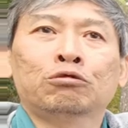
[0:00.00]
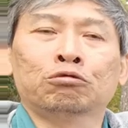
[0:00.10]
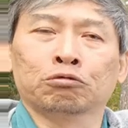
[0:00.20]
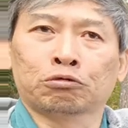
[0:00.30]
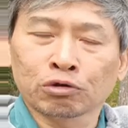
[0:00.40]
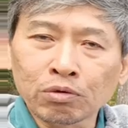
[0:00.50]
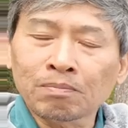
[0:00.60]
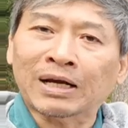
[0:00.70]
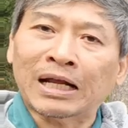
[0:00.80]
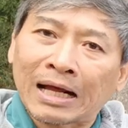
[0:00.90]
Untuk
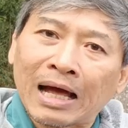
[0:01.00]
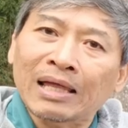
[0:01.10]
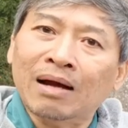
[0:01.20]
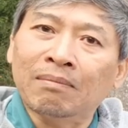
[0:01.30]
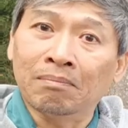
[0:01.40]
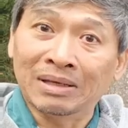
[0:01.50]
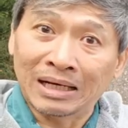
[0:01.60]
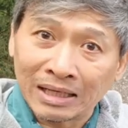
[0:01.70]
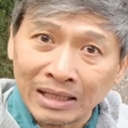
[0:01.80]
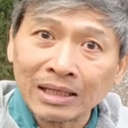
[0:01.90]
mereka yang
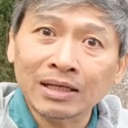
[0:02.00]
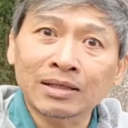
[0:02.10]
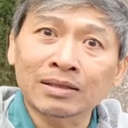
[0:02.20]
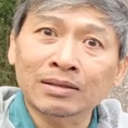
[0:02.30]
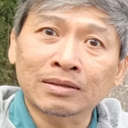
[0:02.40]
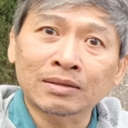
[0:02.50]
memilih e,